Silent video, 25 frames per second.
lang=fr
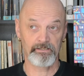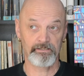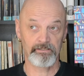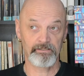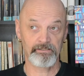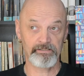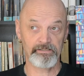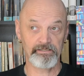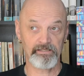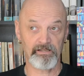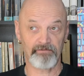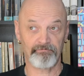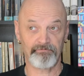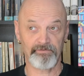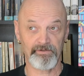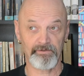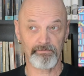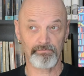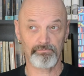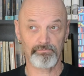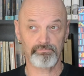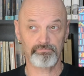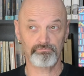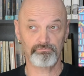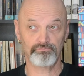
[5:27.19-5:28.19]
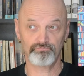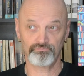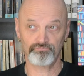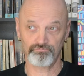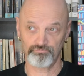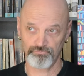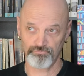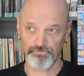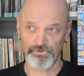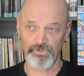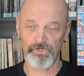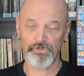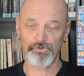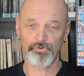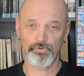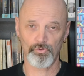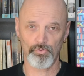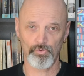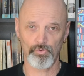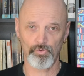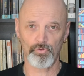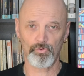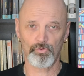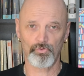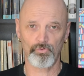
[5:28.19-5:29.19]
Il a fait hmm, quelques
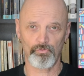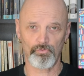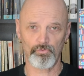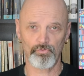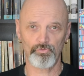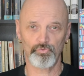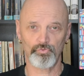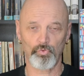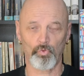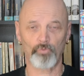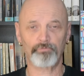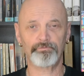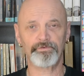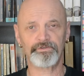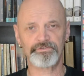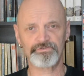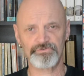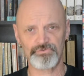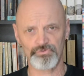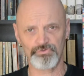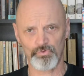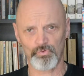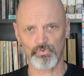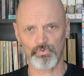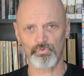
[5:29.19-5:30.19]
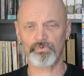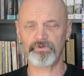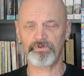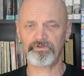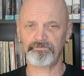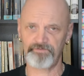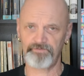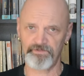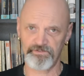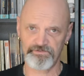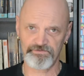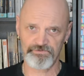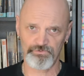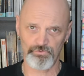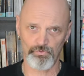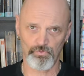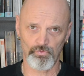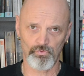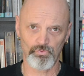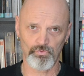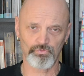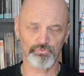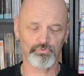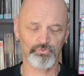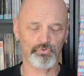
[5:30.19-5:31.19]
non-fiction et
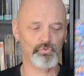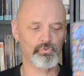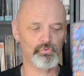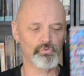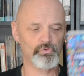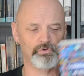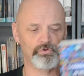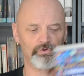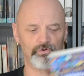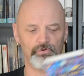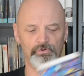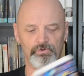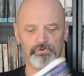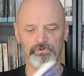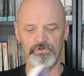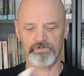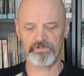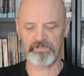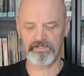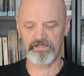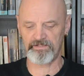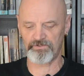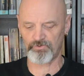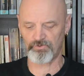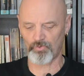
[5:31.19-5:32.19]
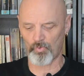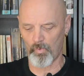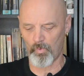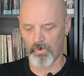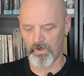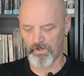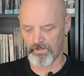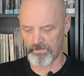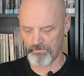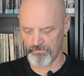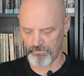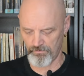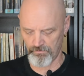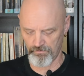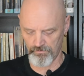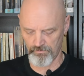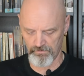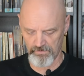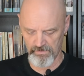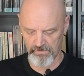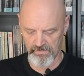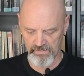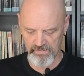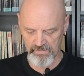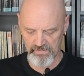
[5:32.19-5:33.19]
fiction, dont euh, les trois,
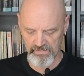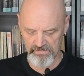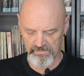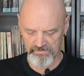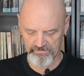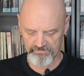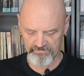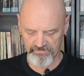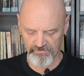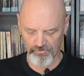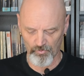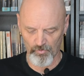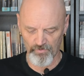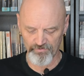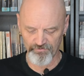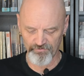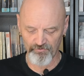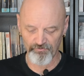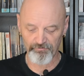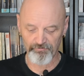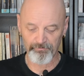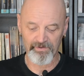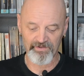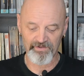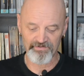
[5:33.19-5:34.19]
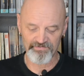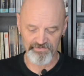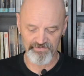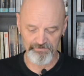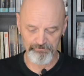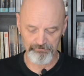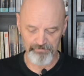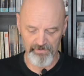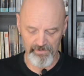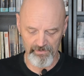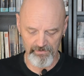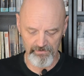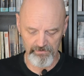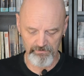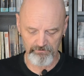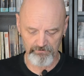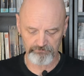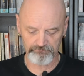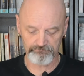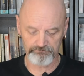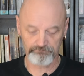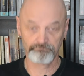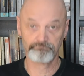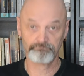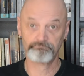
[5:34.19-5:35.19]
ses trois œuvres principales.
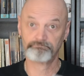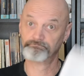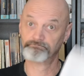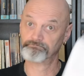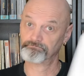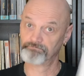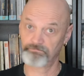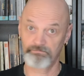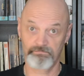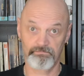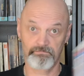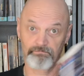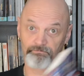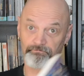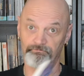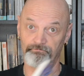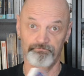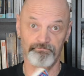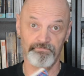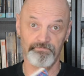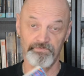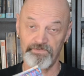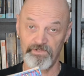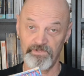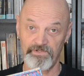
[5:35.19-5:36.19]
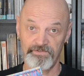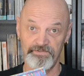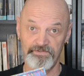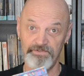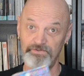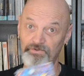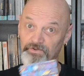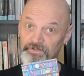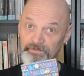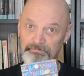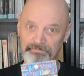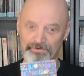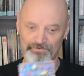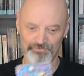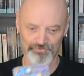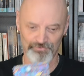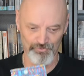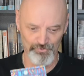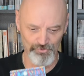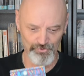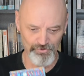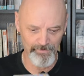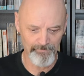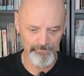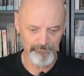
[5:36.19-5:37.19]
Celle-ci n'en est pas
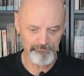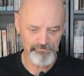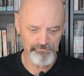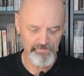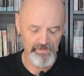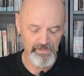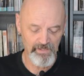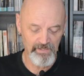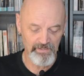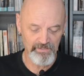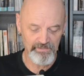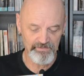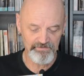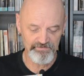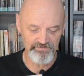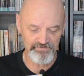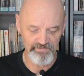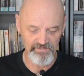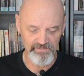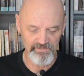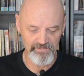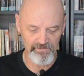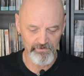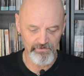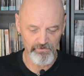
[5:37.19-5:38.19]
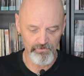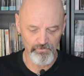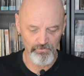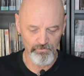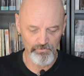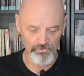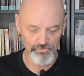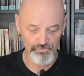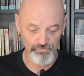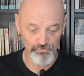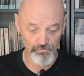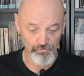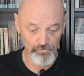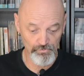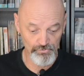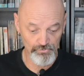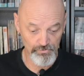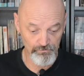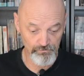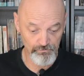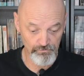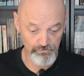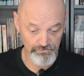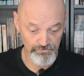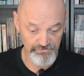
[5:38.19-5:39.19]
une. C'est, je vous, je,
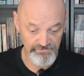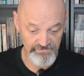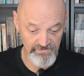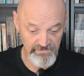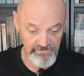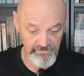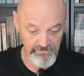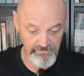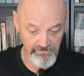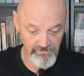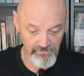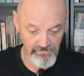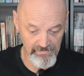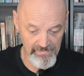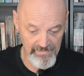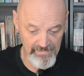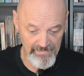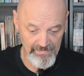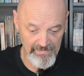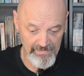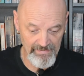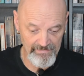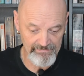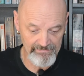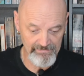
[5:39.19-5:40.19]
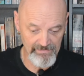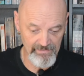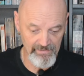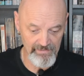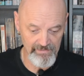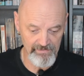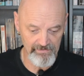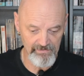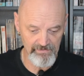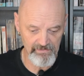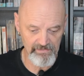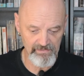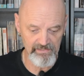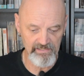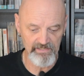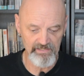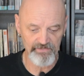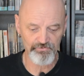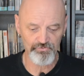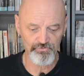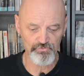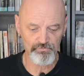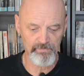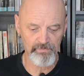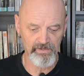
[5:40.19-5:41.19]
vous cite, Les Radley,
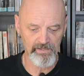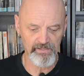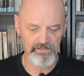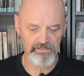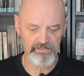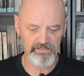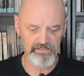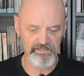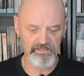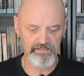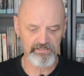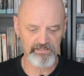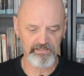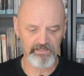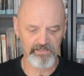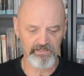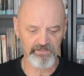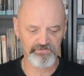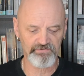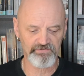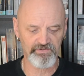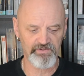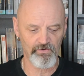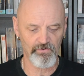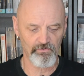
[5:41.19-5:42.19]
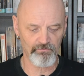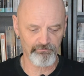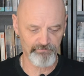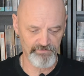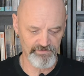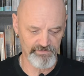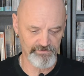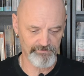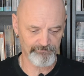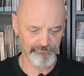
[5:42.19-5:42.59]
Les Humains et Rester en vie.